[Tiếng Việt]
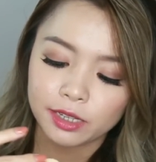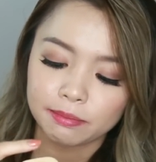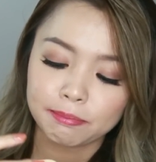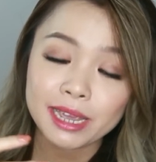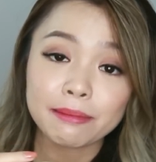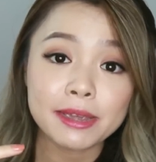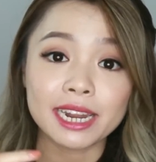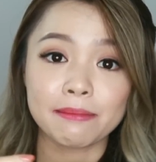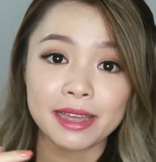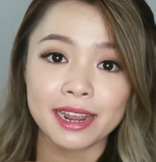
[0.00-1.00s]
mịn
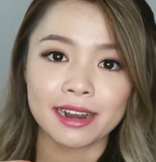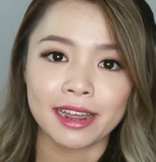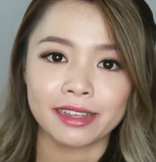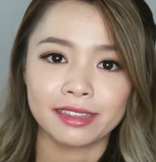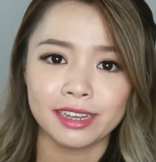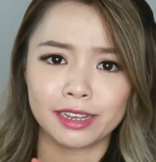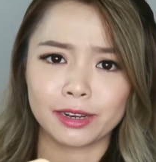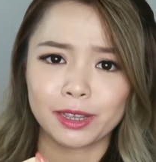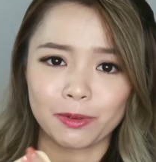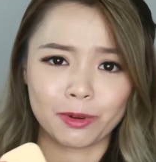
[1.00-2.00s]
mịn ở bên này này thì
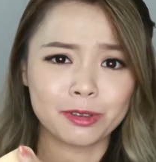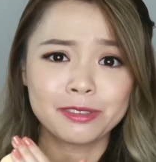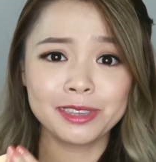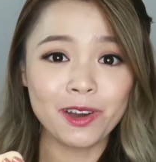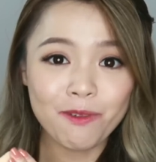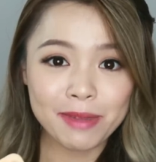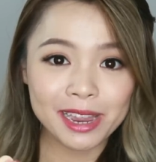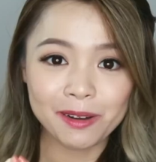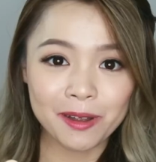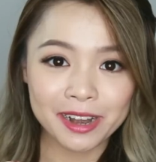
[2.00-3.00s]
kiểu nó siêu
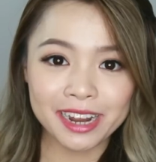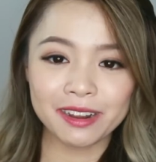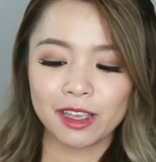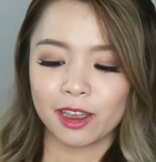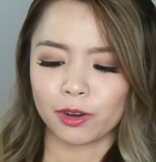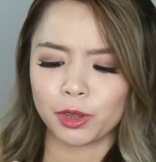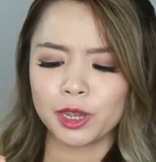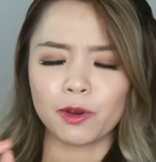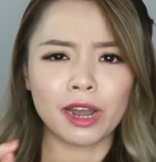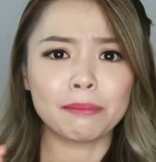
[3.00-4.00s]
mịn luôn ý nó như
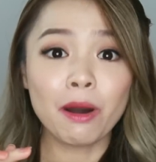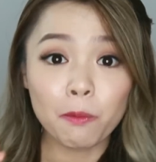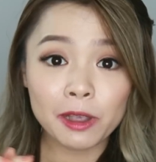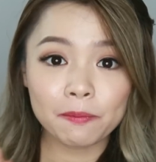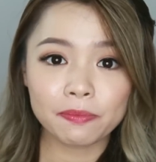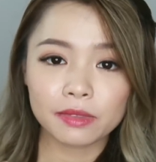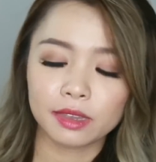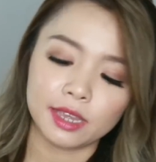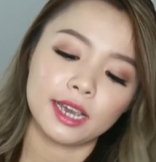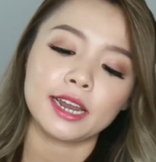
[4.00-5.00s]
kiểu là bông ấy
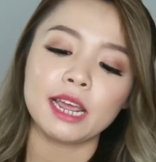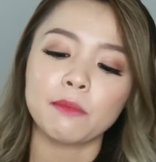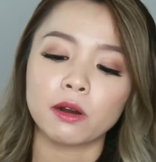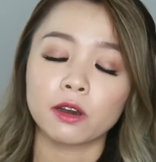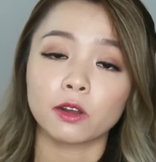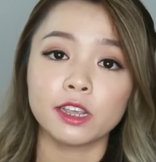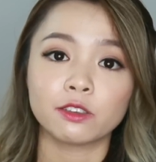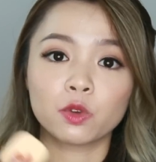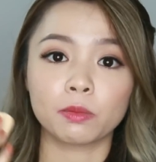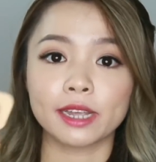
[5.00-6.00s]
thì cái này mọi người có
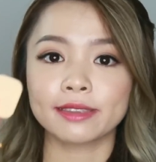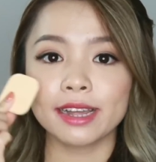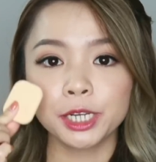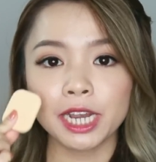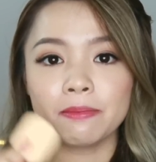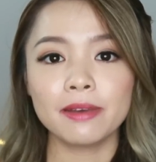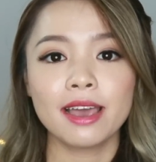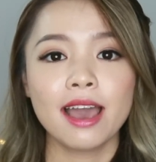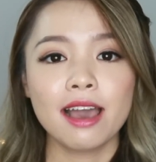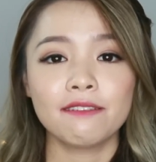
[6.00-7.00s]
thể dùng để touch up
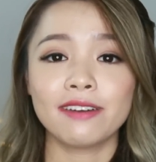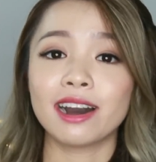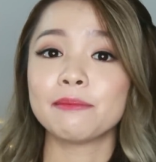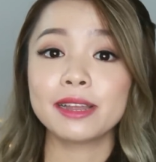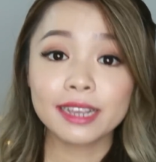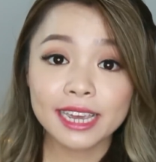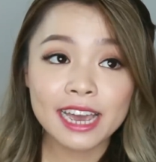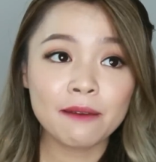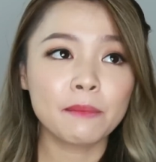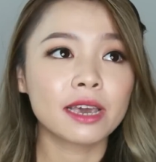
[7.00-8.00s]
và ở bên
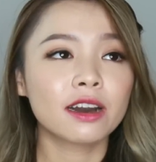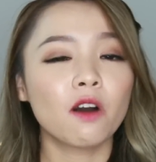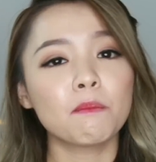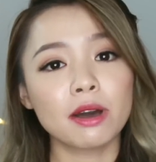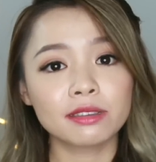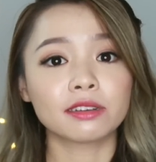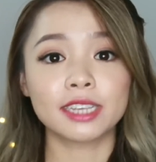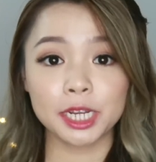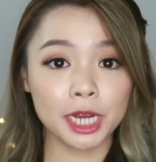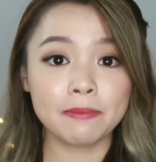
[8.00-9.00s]
kia mình không bao giờ
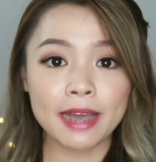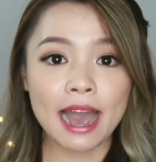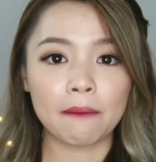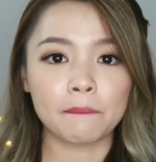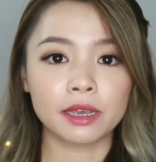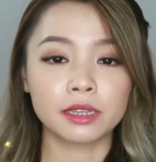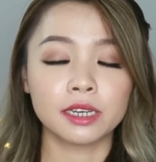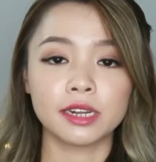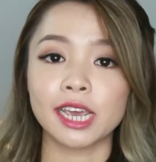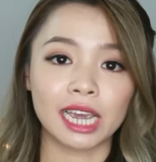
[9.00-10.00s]
touch up cả Mình
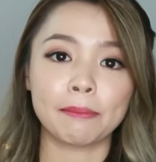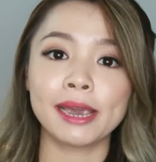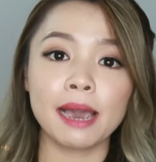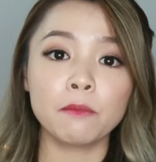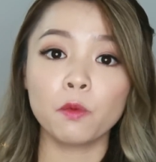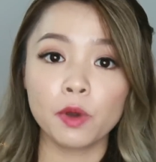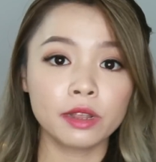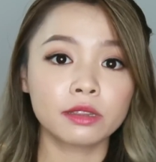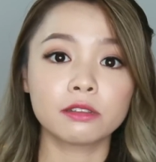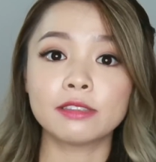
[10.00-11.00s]
chỉ để cái make up
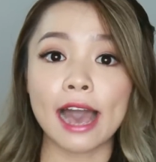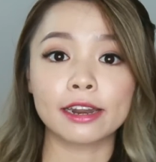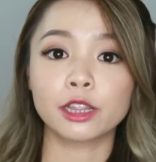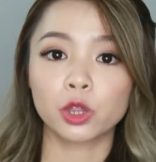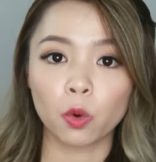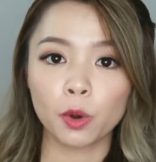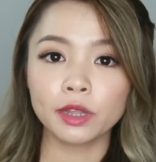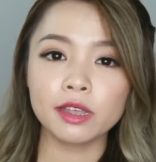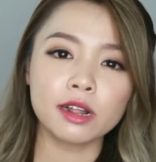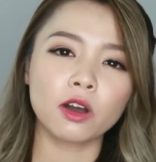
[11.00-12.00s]
nguyên từ sáng đến tối
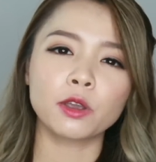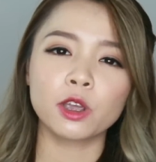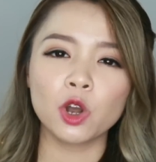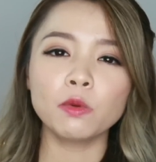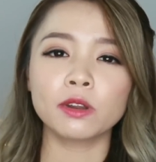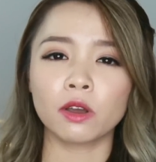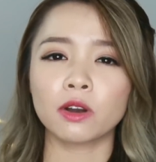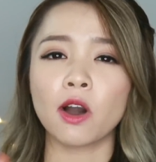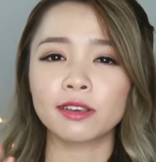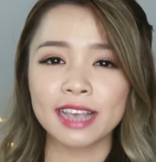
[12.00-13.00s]
Tức là có những lúc thì nó
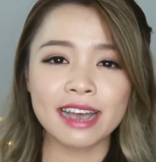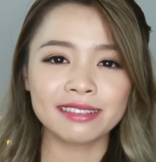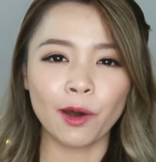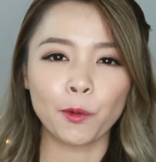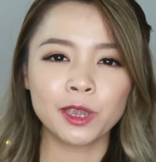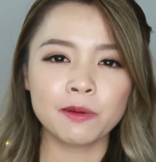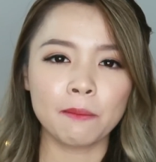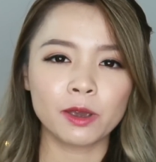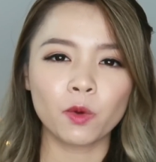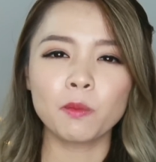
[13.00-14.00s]
có da dầu Nhưng mà
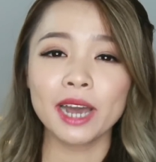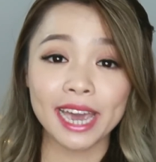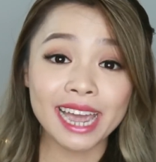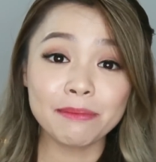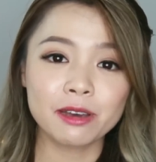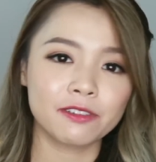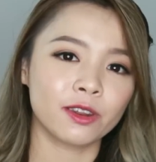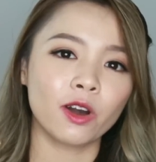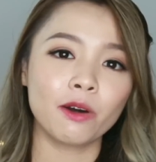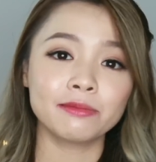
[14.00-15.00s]
mình cũng kệ bởi vì
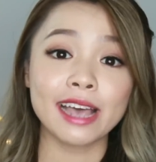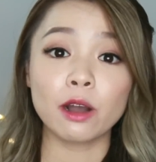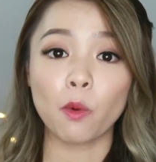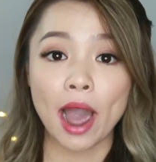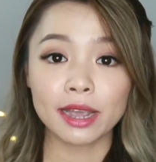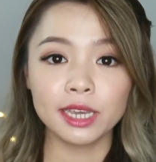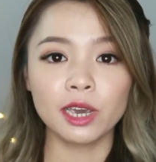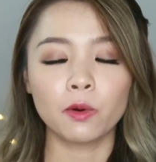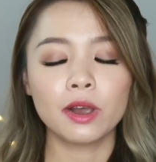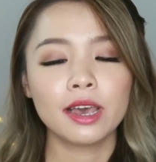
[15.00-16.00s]
nó không ra quá
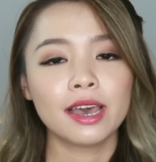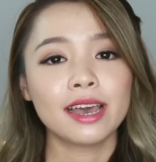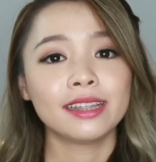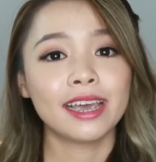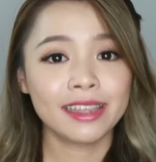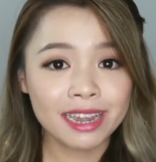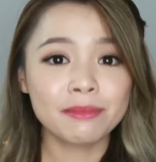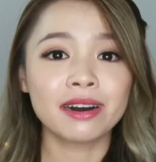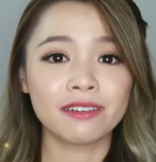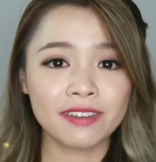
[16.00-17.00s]
nhiều Thế nhưng
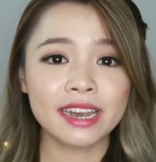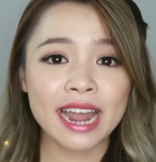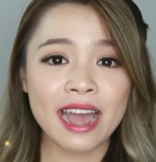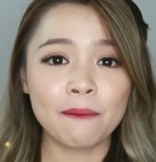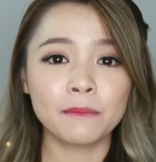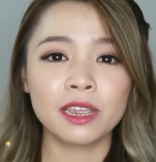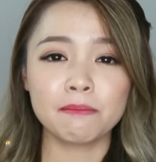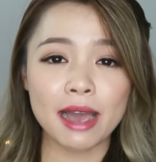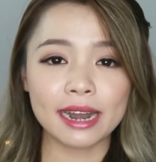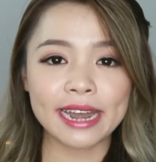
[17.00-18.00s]
mà ở Việt Nam
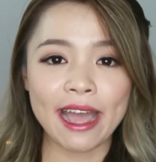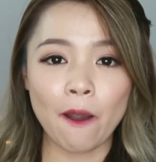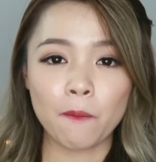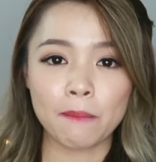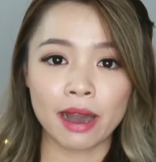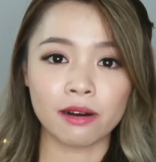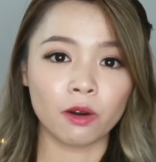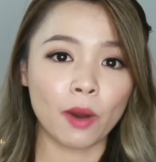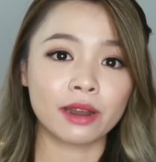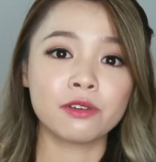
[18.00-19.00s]
Những bạn nào mà ở
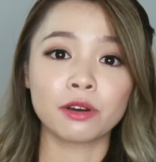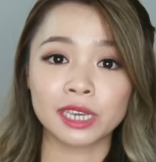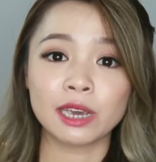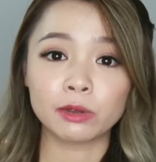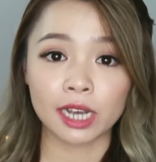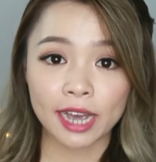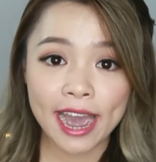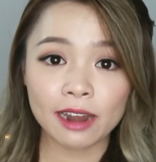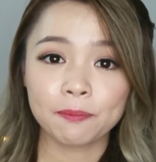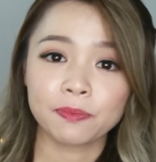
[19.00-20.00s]
ngoài đường nhiều chẳng
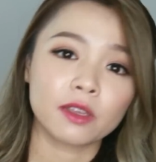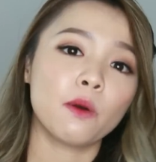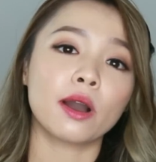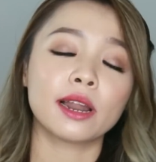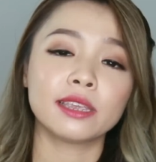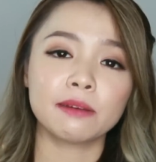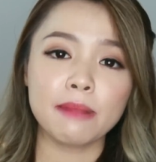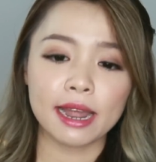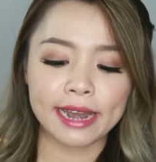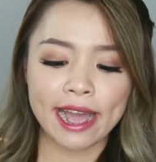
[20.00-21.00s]
hạn hoặc là những
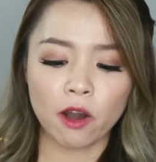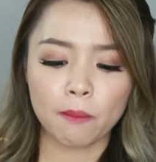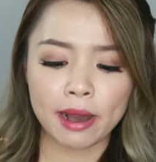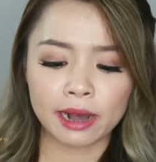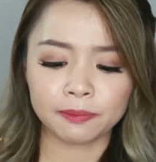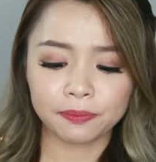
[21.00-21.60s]
bạn nào mà